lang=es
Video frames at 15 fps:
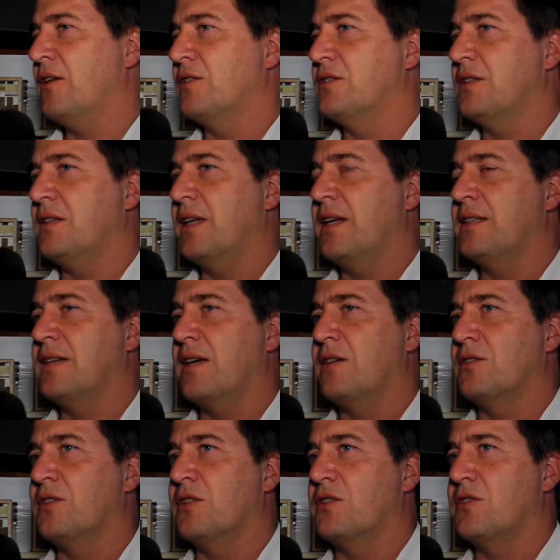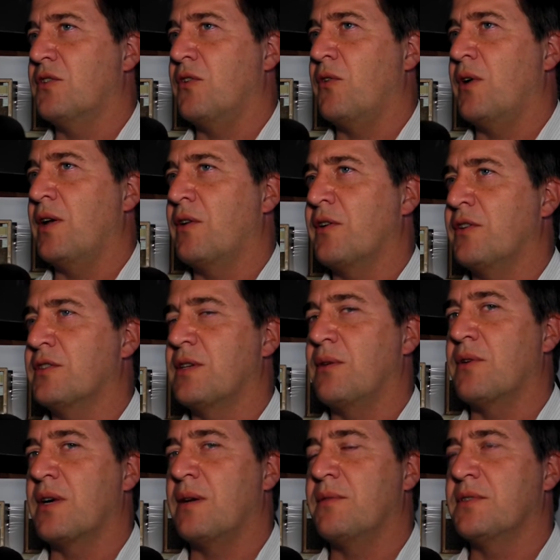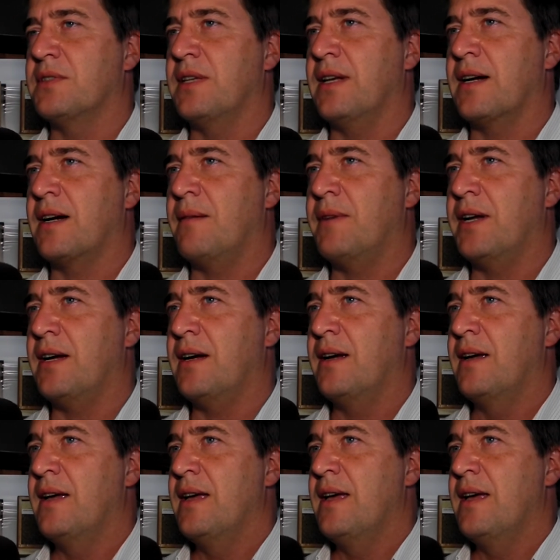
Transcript: nos interesa a nosotros o a lo que nos abocamos en la Cámara,